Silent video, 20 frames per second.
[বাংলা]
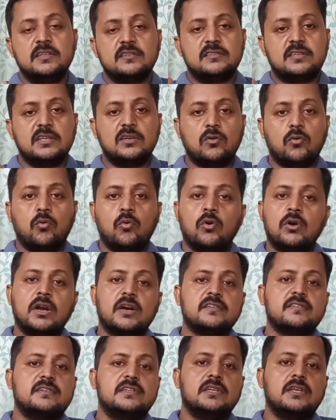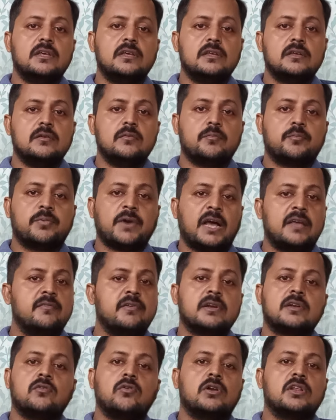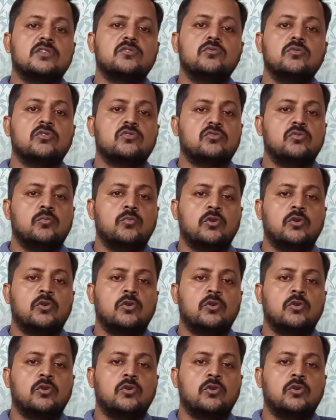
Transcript: সেই অনার্স নিয়ে প্রাইভেট কলেজগুলোর